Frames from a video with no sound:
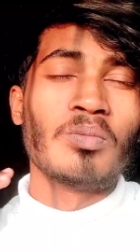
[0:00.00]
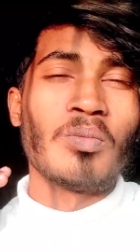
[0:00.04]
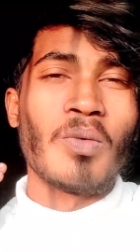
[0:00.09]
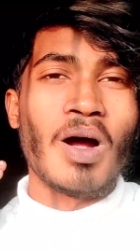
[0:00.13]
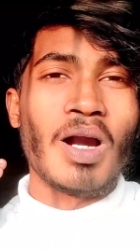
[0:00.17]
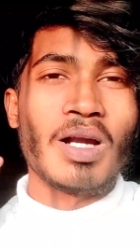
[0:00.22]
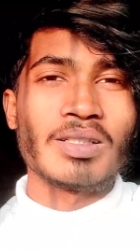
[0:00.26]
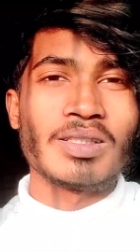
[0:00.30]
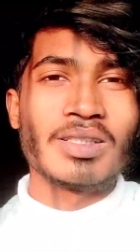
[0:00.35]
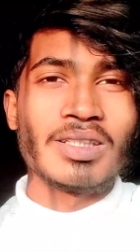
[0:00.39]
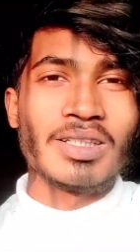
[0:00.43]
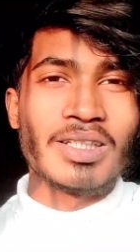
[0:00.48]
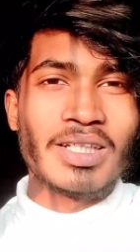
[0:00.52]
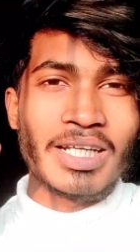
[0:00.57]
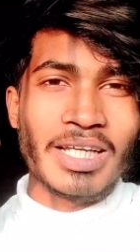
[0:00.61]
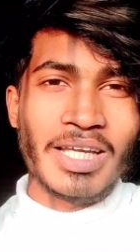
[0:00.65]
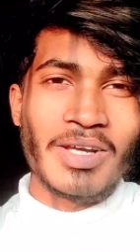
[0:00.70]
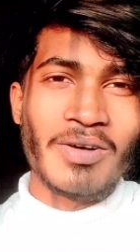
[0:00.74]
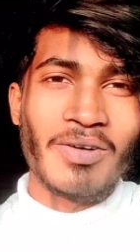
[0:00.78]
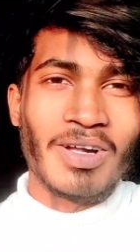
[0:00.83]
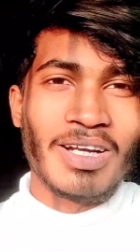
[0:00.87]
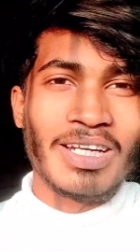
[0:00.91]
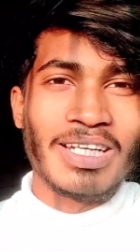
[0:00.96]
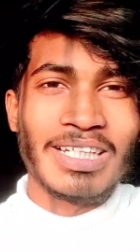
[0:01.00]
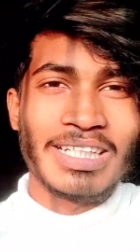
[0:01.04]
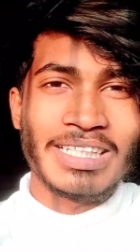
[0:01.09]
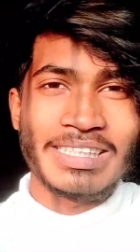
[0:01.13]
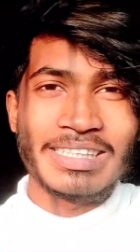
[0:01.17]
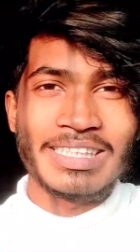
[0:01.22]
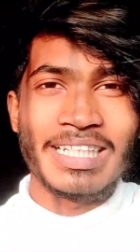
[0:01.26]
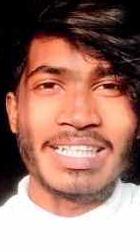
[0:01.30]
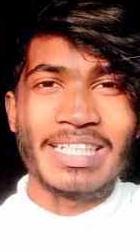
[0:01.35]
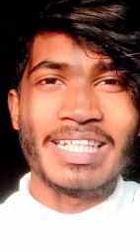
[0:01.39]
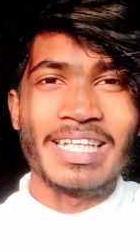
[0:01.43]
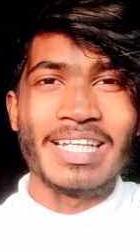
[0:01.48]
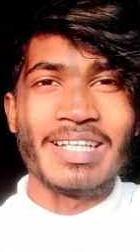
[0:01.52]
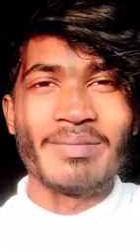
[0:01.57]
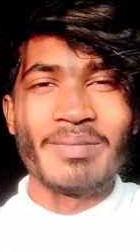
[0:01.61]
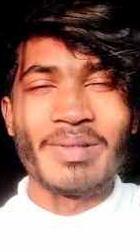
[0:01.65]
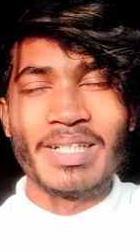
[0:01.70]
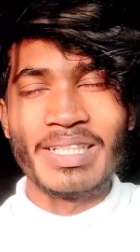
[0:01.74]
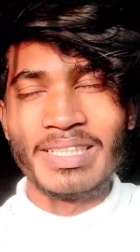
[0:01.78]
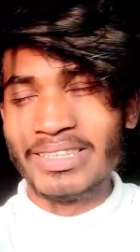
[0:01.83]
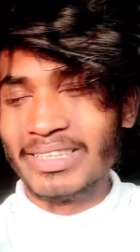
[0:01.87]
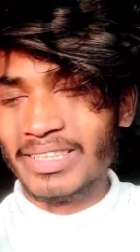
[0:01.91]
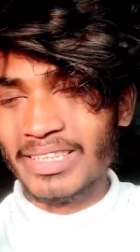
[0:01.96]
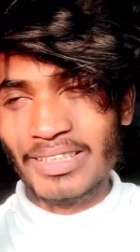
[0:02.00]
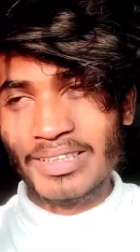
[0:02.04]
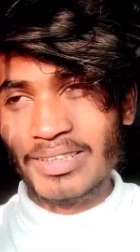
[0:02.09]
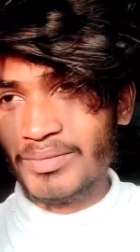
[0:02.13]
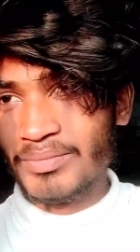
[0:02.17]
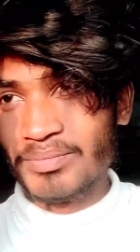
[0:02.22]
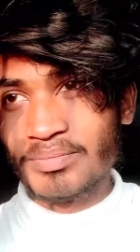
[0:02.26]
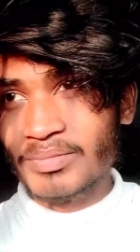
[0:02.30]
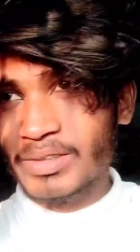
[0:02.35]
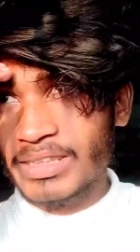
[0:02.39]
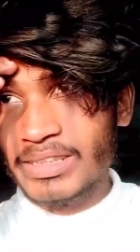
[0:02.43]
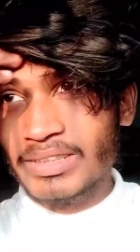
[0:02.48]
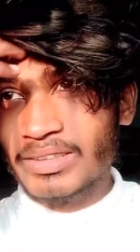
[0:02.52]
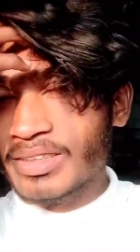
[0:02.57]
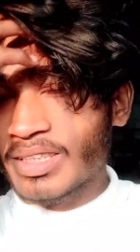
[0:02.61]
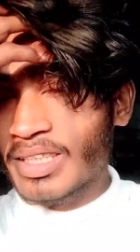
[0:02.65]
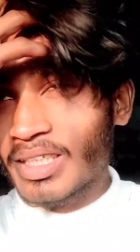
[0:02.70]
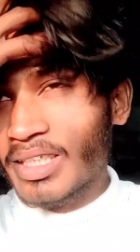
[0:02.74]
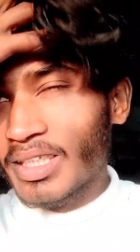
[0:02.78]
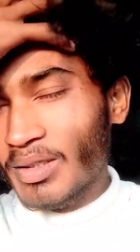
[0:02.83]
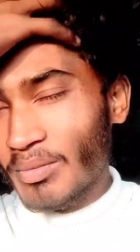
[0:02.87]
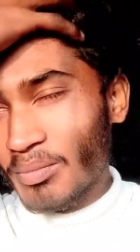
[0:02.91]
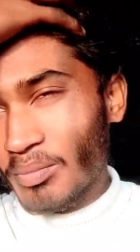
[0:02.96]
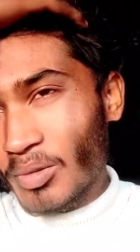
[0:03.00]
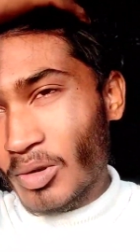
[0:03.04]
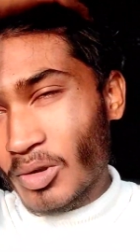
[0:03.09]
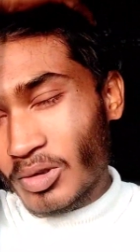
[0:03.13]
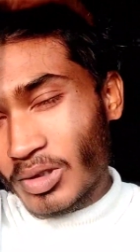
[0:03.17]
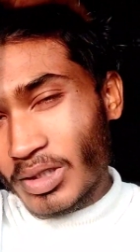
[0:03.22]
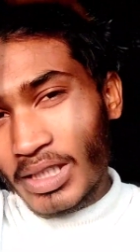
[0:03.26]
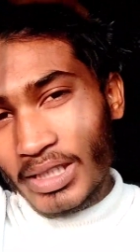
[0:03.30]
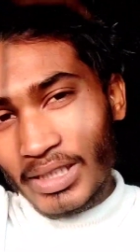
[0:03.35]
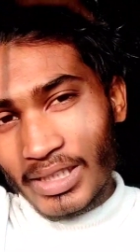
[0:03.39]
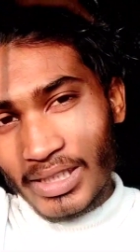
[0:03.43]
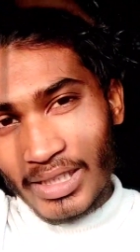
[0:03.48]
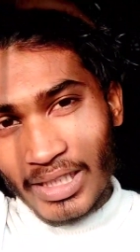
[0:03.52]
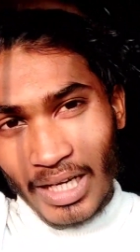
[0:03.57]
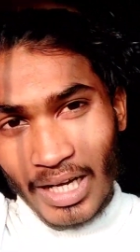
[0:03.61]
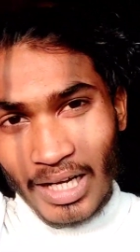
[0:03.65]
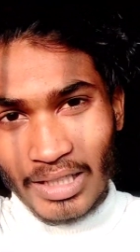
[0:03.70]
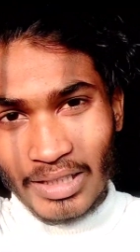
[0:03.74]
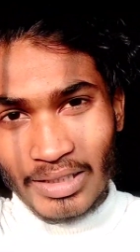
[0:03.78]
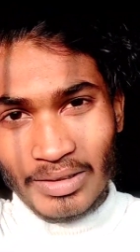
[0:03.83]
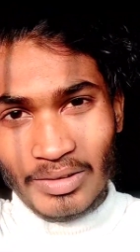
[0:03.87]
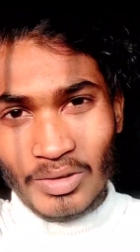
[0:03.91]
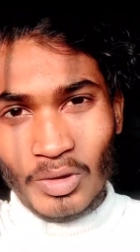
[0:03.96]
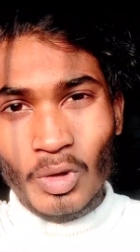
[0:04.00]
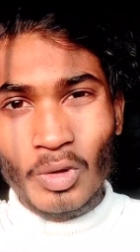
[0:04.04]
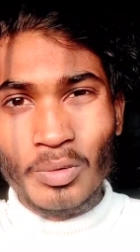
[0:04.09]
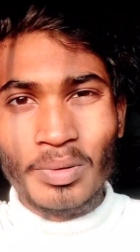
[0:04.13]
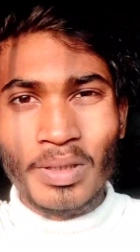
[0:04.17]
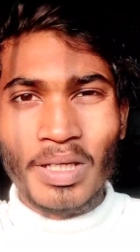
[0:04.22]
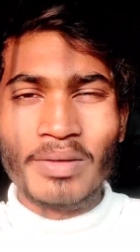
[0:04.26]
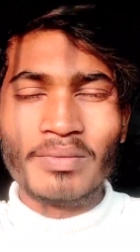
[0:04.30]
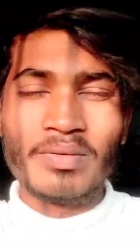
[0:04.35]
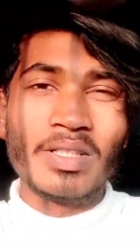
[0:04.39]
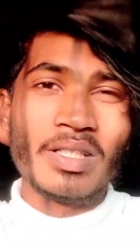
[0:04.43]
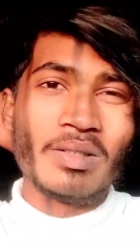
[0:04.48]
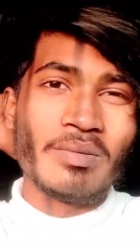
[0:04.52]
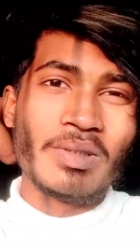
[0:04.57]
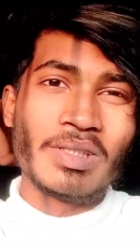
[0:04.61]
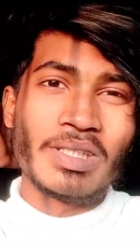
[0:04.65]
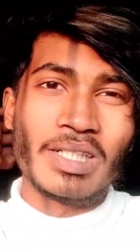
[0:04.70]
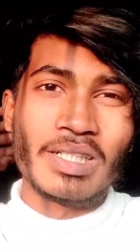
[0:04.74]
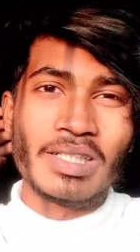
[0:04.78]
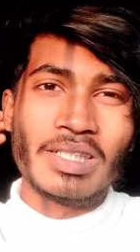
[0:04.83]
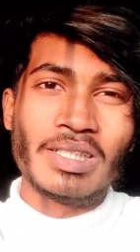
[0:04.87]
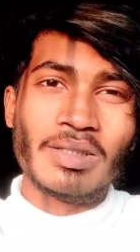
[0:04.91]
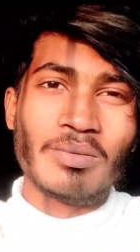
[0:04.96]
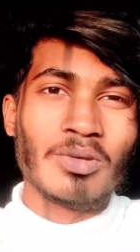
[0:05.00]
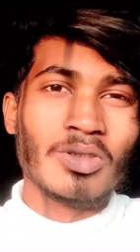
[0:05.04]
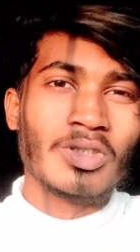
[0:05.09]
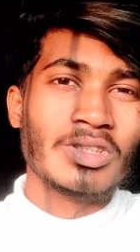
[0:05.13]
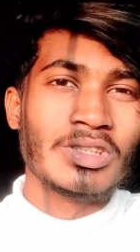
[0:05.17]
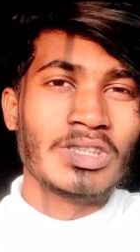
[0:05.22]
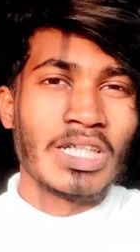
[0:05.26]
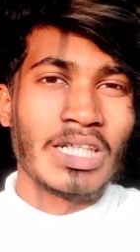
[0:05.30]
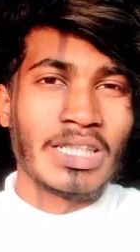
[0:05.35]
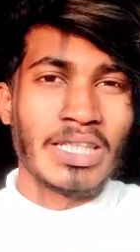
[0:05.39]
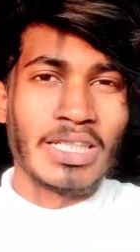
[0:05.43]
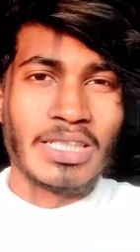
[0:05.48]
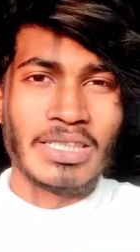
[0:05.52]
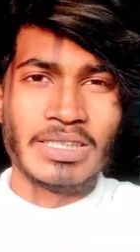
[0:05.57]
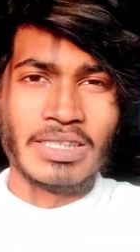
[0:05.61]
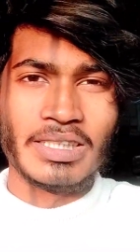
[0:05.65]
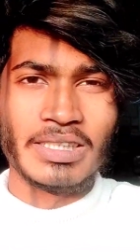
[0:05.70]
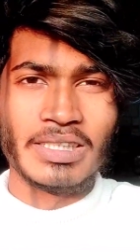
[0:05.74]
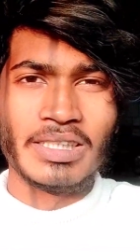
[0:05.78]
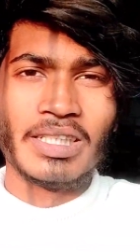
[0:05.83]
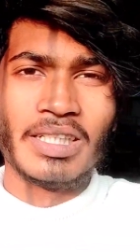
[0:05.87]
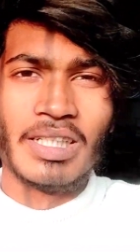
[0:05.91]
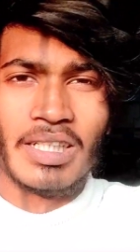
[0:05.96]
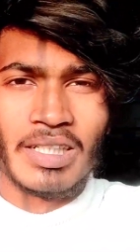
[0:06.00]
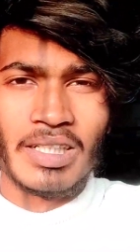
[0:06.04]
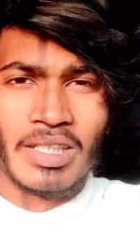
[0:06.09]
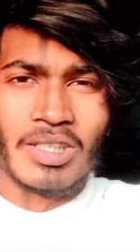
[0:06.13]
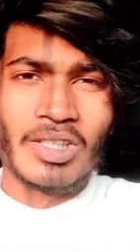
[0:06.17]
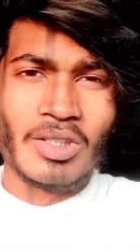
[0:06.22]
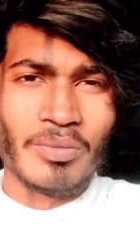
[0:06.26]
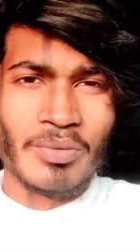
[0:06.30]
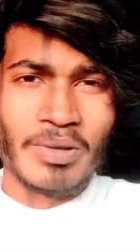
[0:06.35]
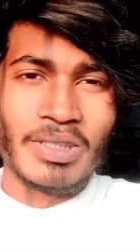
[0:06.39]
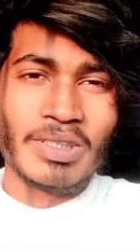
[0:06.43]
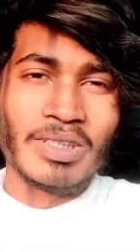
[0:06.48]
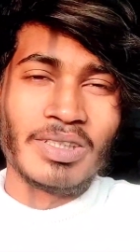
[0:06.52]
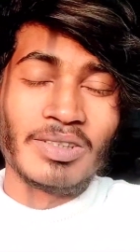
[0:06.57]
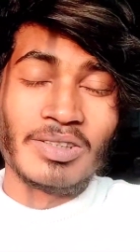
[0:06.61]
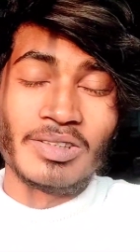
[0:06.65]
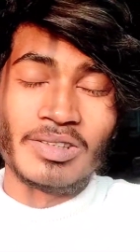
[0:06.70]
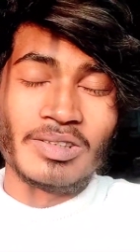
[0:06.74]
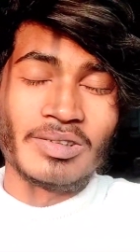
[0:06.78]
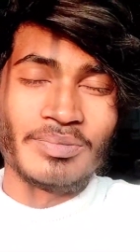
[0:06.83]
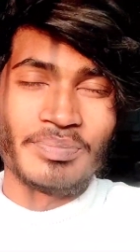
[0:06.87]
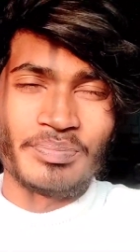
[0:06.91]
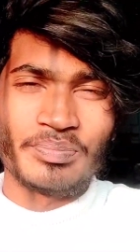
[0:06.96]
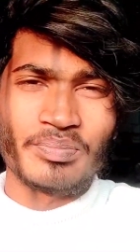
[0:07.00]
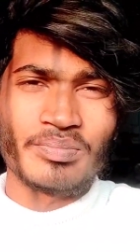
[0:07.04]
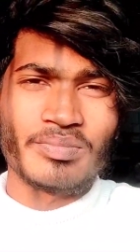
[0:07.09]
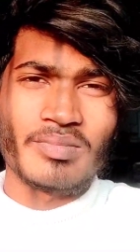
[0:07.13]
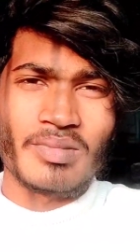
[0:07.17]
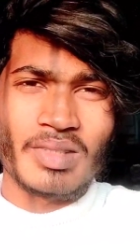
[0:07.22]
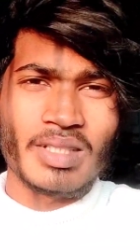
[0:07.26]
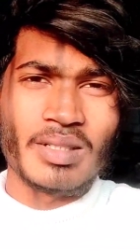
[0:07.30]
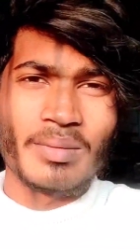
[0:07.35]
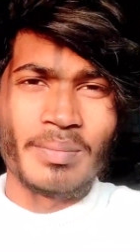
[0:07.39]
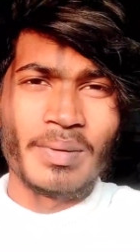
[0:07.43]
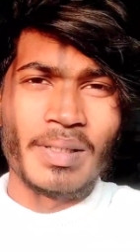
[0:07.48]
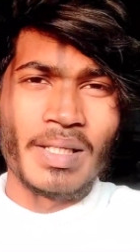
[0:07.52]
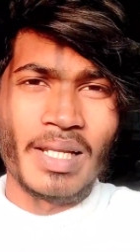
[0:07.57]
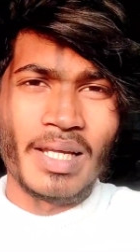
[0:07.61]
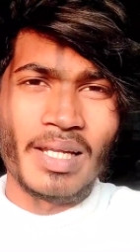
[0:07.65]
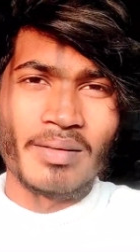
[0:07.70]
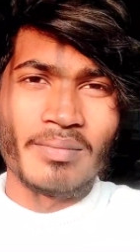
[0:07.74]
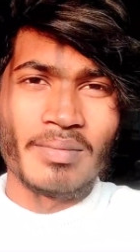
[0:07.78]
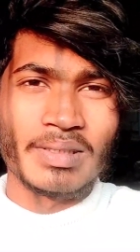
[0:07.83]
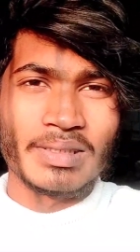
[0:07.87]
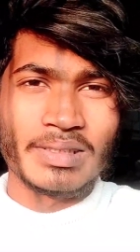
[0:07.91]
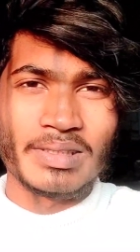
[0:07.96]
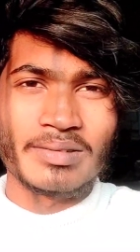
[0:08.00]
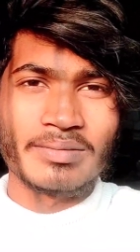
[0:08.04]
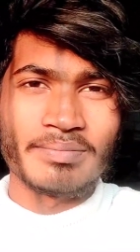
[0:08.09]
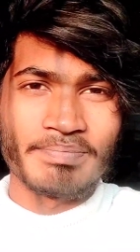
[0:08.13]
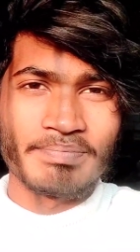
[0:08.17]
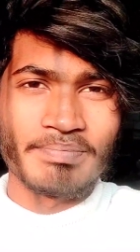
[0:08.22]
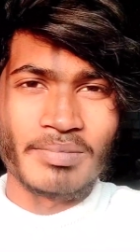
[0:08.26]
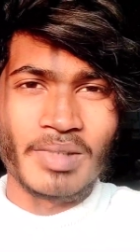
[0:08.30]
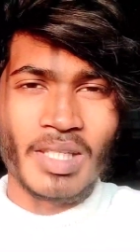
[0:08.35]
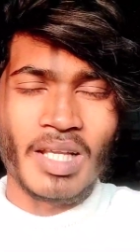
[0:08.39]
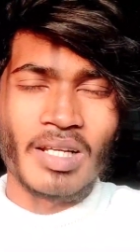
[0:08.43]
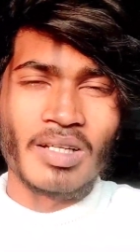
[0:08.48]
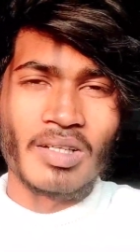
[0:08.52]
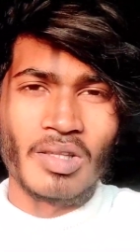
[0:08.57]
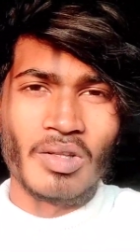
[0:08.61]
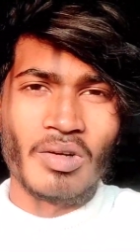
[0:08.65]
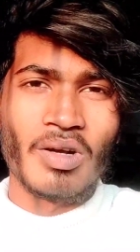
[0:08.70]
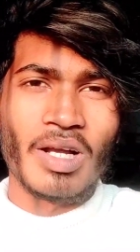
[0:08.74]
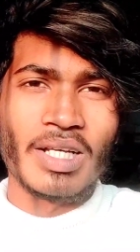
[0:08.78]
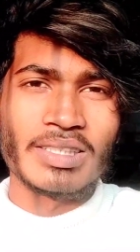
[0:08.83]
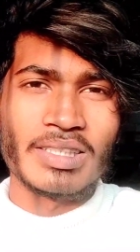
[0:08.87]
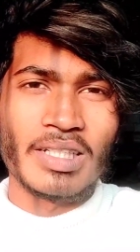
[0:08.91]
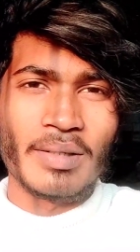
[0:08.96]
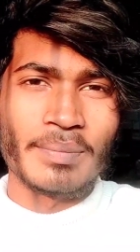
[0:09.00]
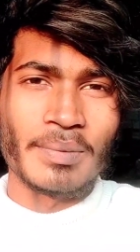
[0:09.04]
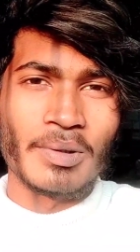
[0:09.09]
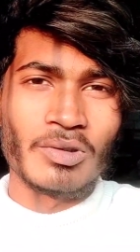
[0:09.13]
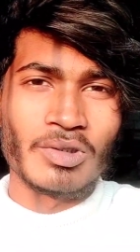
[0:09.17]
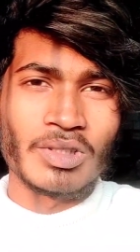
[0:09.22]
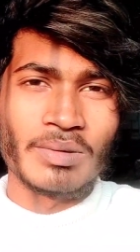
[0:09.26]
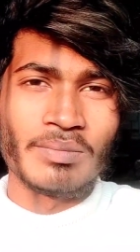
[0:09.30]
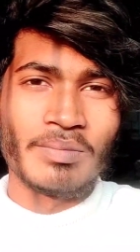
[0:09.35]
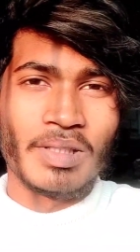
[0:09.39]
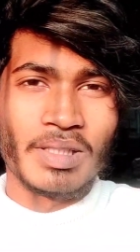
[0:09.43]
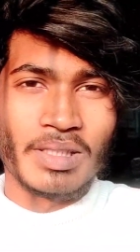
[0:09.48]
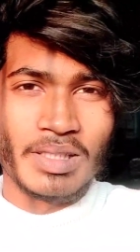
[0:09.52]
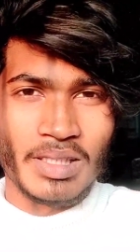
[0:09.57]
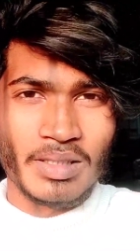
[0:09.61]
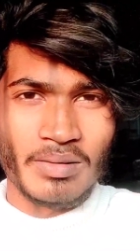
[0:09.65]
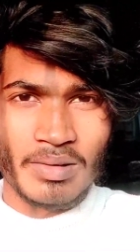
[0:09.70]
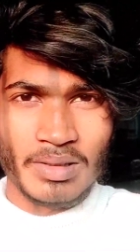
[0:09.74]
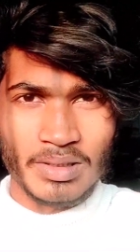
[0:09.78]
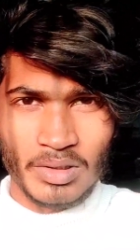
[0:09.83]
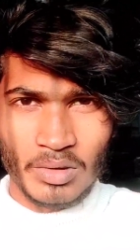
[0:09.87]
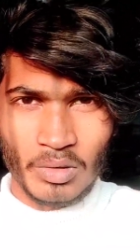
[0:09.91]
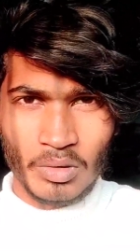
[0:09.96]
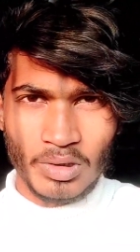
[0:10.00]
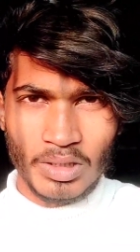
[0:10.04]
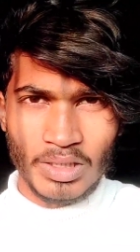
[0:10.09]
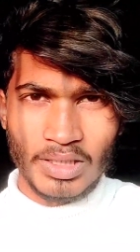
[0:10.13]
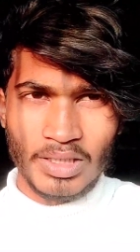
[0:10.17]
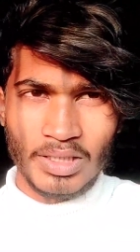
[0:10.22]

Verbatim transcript: मारता है क्या लगता है क्या भाई साहब बहुत खतरनाक धूप है फिर भी ठंडी बहुत ज़्यादा ही है तो मैं तो फिलहाल बस तो गाइज आप लोग से मिलते हैं बस थोड़ी